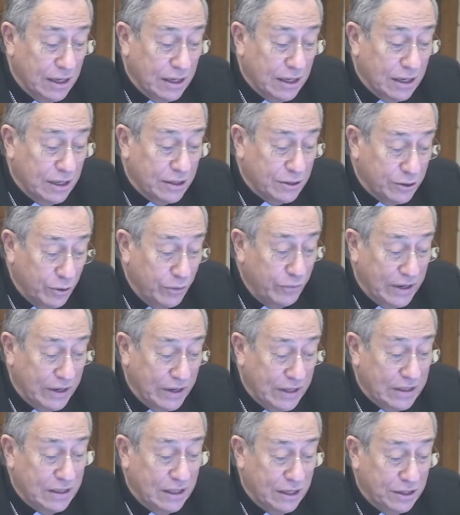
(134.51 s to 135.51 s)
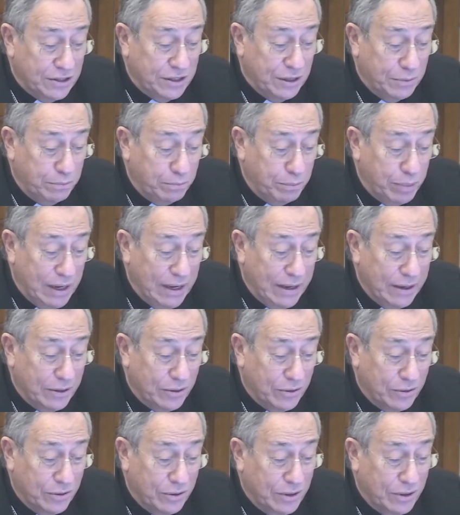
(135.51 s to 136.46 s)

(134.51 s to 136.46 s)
que sufren desempleo